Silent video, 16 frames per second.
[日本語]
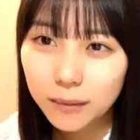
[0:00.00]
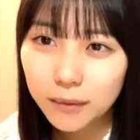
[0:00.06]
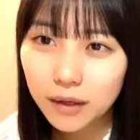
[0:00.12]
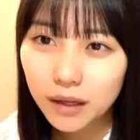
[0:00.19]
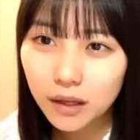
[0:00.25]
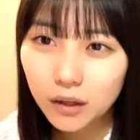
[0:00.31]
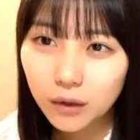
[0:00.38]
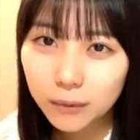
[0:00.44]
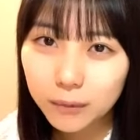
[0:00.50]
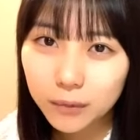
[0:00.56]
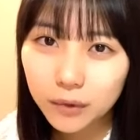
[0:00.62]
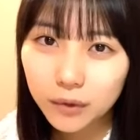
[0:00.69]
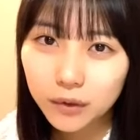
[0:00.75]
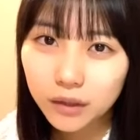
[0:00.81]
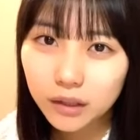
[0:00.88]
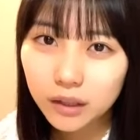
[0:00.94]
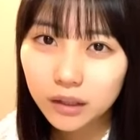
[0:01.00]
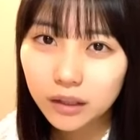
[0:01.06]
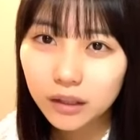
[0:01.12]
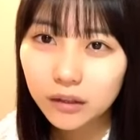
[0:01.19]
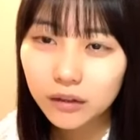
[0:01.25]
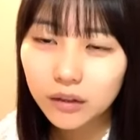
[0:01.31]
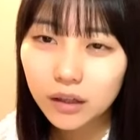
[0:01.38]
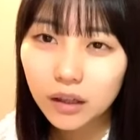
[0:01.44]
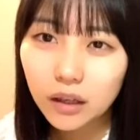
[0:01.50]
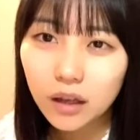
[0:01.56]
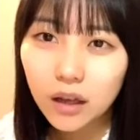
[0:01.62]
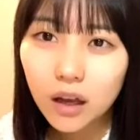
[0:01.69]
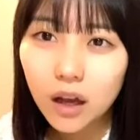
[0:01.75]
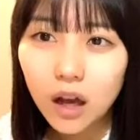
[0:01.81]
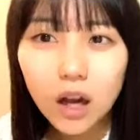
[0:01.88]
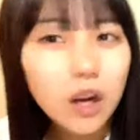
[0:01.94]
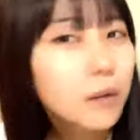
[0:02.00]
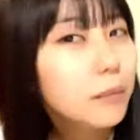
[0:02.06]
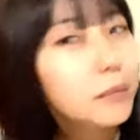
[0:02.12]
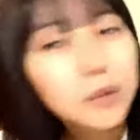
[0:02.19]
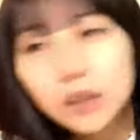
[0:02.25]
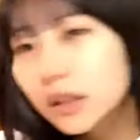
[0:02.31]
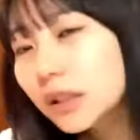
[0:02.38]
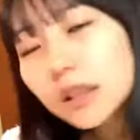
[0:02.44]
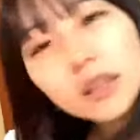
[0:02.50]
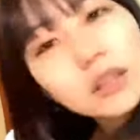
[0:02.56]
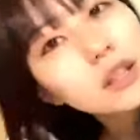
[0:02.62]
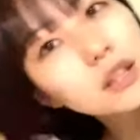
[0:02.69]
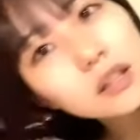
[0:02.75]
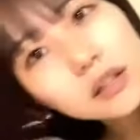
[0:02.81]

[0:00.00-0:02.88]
あまあハロプロ来てたのかハロプロじゃな